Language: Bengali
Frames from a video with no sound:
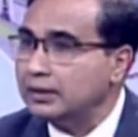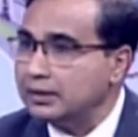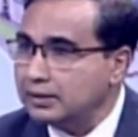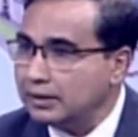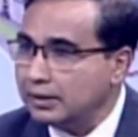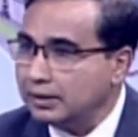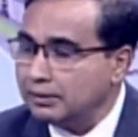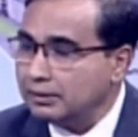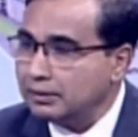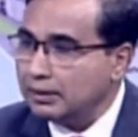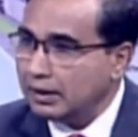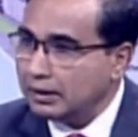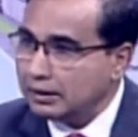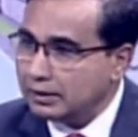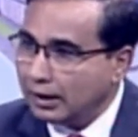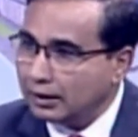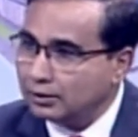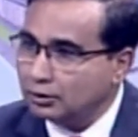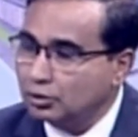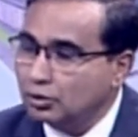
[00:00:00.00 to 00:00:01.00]
যে
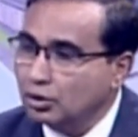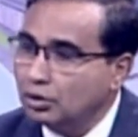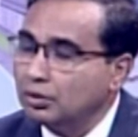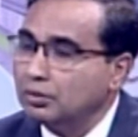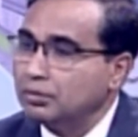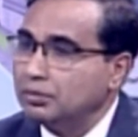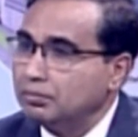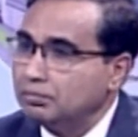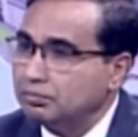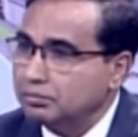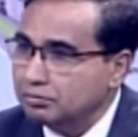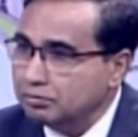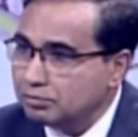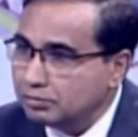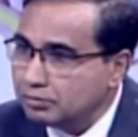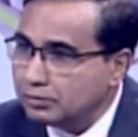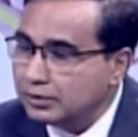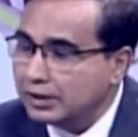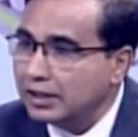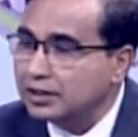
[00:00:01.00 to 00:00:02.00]

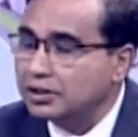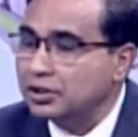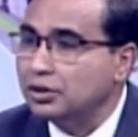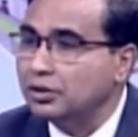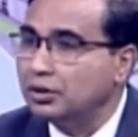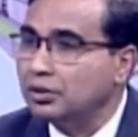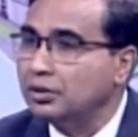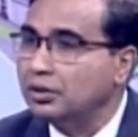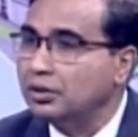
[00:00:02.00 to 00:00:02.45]
আন্তদেশীয়